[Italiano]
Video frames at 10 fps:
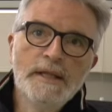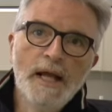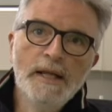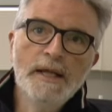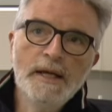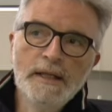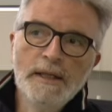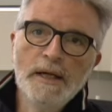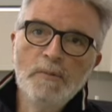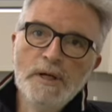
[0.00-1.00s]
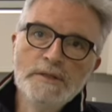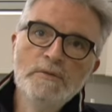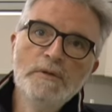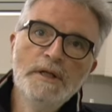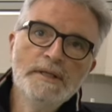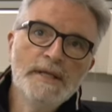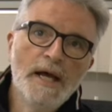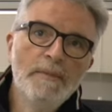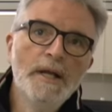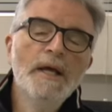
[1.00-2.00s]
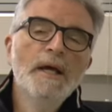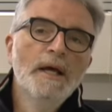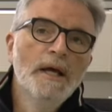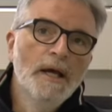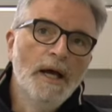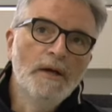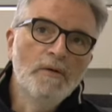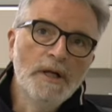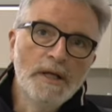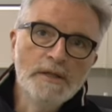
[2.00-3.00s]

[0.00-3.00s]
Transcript: tali da renderla quasi inutilizzabile ai colleghi